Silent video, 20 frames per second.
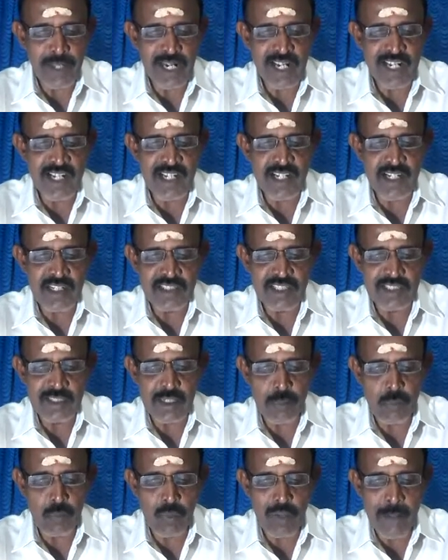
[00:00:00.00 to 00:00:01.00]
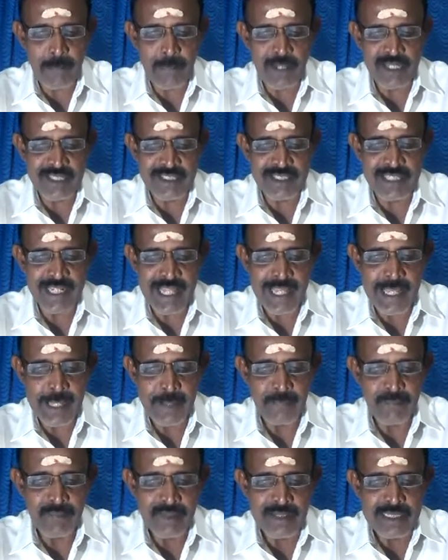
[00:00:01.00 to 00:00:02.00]
பரணி நட்சத்திரம் மூணாம் பாதத்திலே
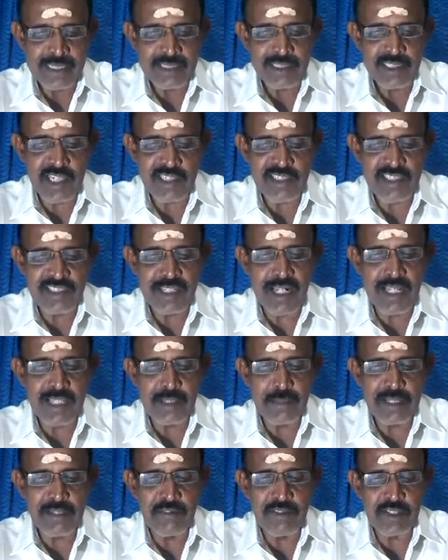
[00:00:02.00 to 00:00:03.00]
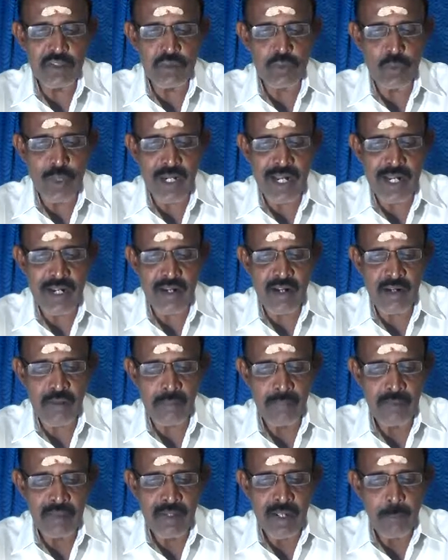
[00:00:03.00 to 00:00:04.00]
நட்சத்திர அதிபதி வந்து சுக்கரன்
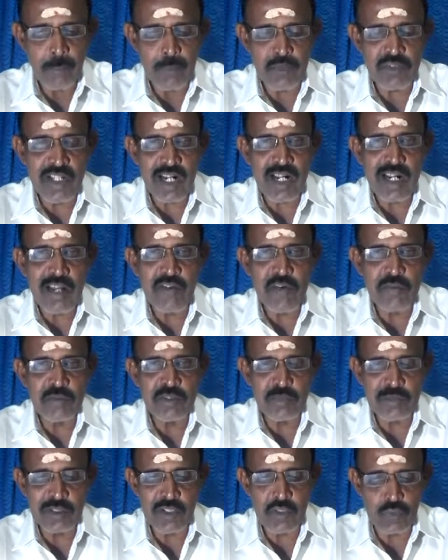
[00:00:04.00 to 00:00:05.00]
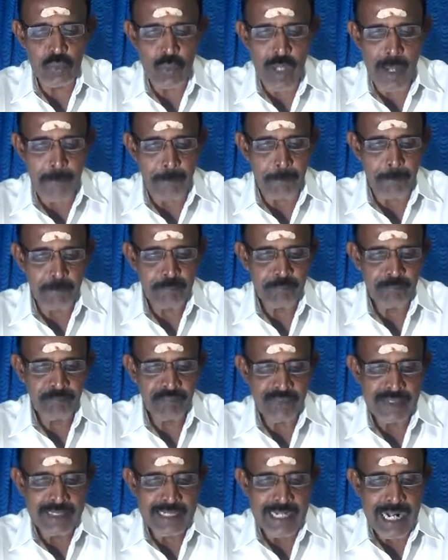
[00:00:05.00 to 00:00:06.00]
புஷ்கர நவம்சம் வந்து துலாம்
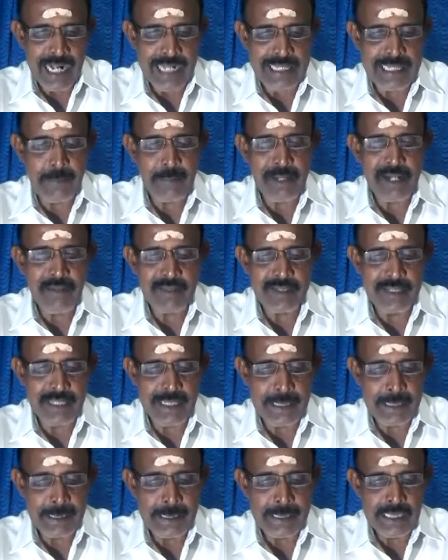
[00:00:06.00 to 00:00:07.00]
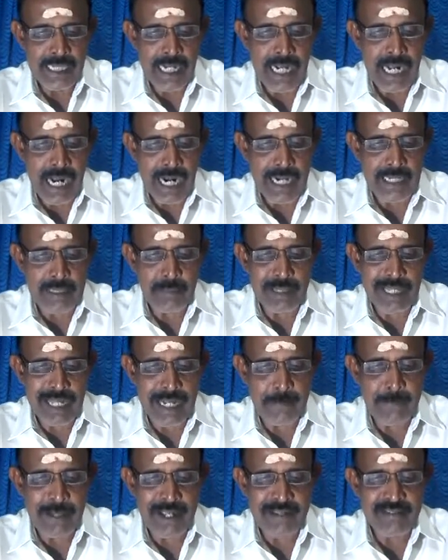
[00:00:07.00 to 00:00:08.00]
அதே மாதிரி வந்து
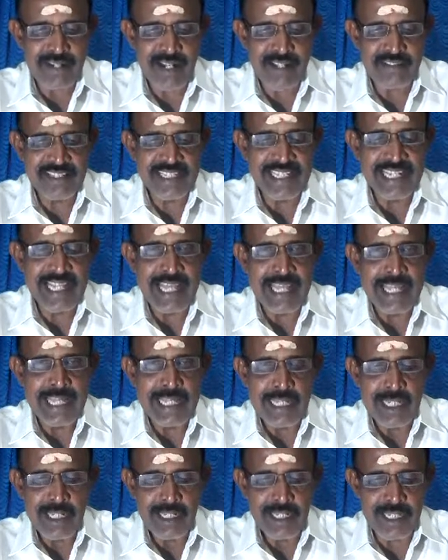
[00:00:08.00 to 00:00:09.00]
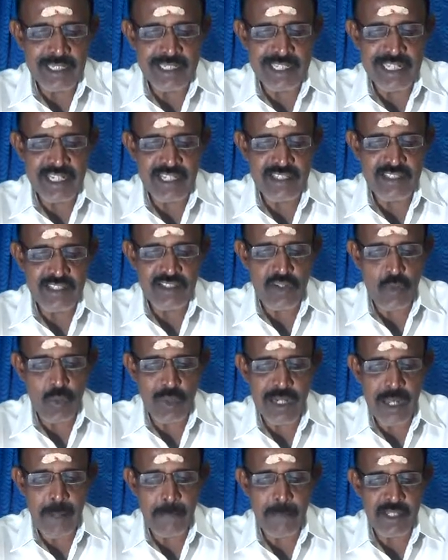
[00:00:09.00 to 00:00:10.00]
அடுத்தபடியாக மேசராசியிலே கிருத்திகை நட்சத்திரம்
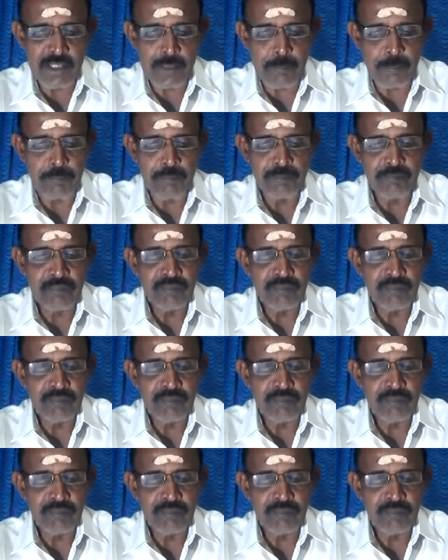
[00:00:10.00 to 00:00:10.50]
ஒன்றாம் பாதம்